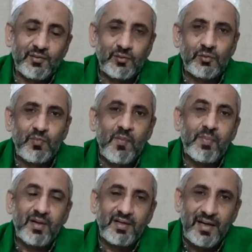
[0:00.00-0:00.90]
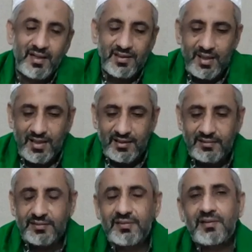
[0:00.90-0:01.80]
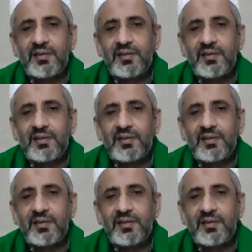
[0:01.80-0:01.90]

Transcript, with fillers: untuk memperkenalkan